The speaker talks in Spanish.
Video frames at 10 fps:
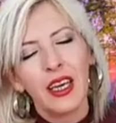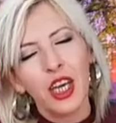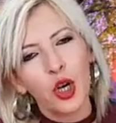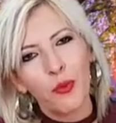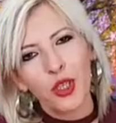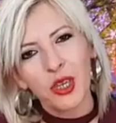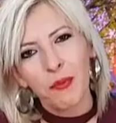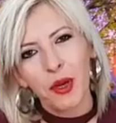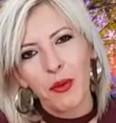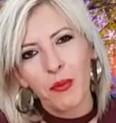Y como
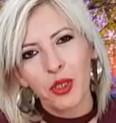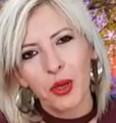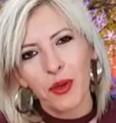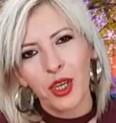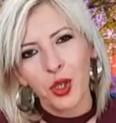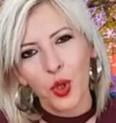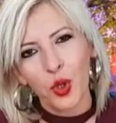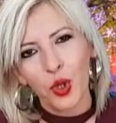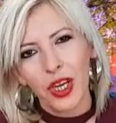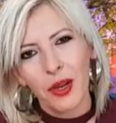siempre vamos a ver
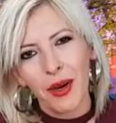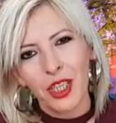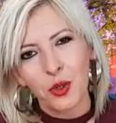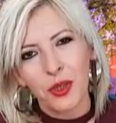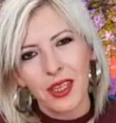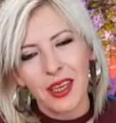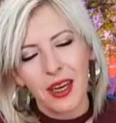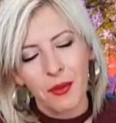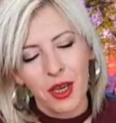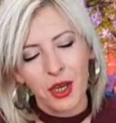todo lo que le va a suceder
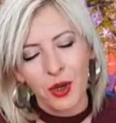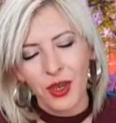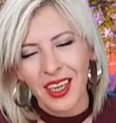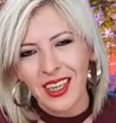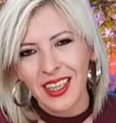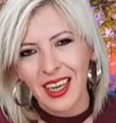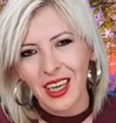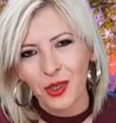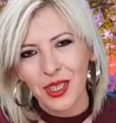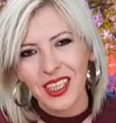a Virgo en el
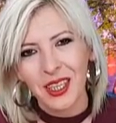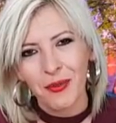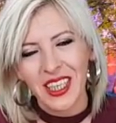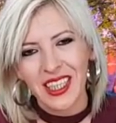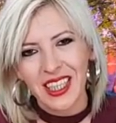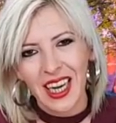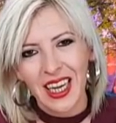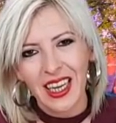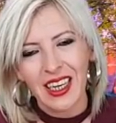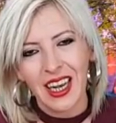terreno
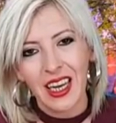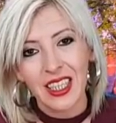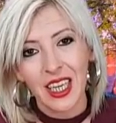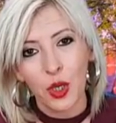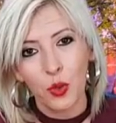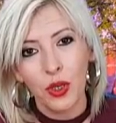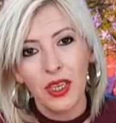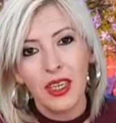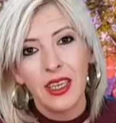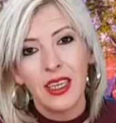sentimental, en la salud,
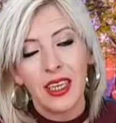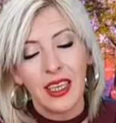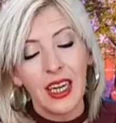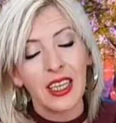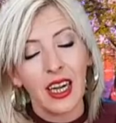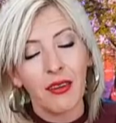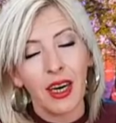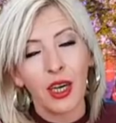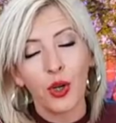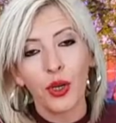en el
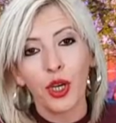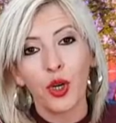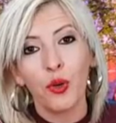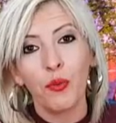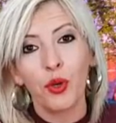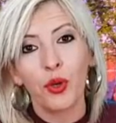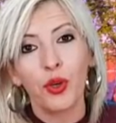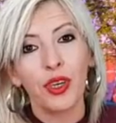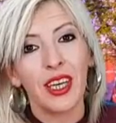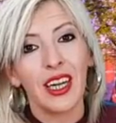trabajo y, como
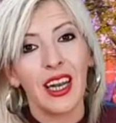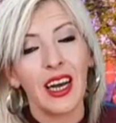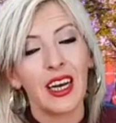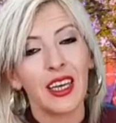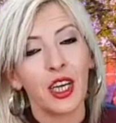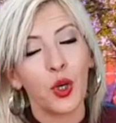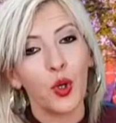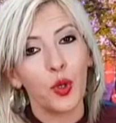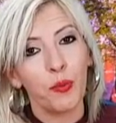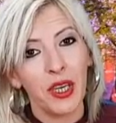no, en la
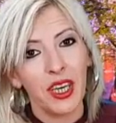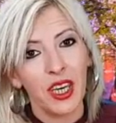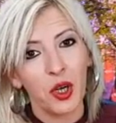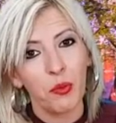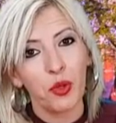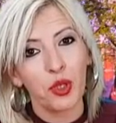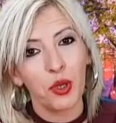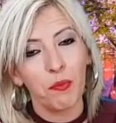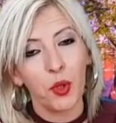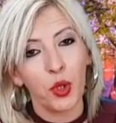economía. Como
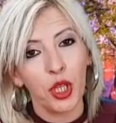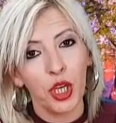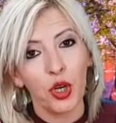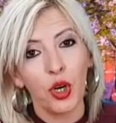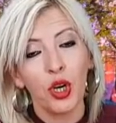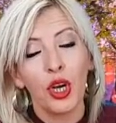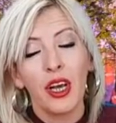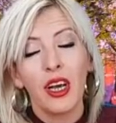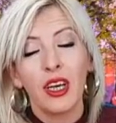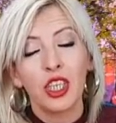siempre os digo,
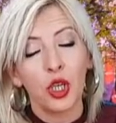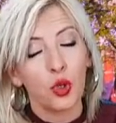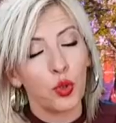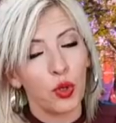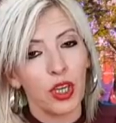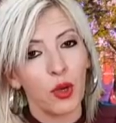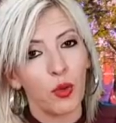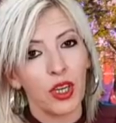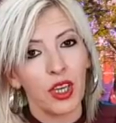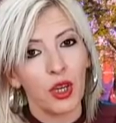si os surge
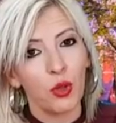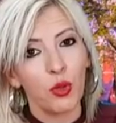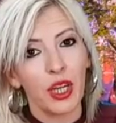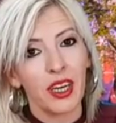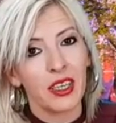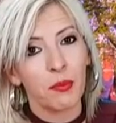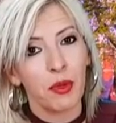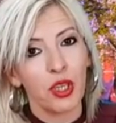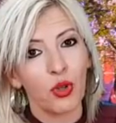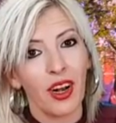cualquier duda
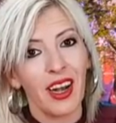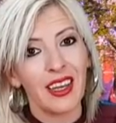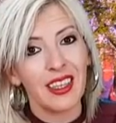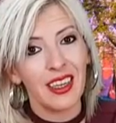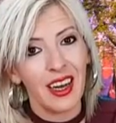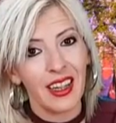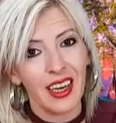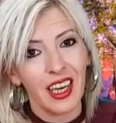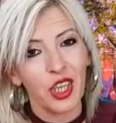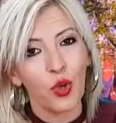respecto a la
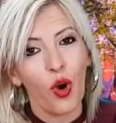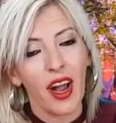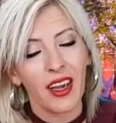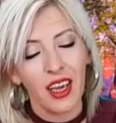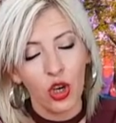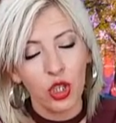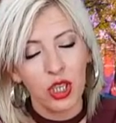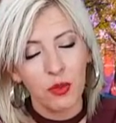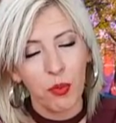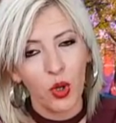tirada que yo aquí os
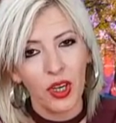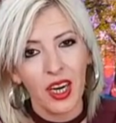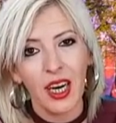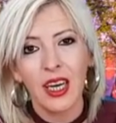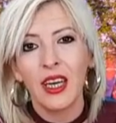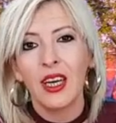exponga,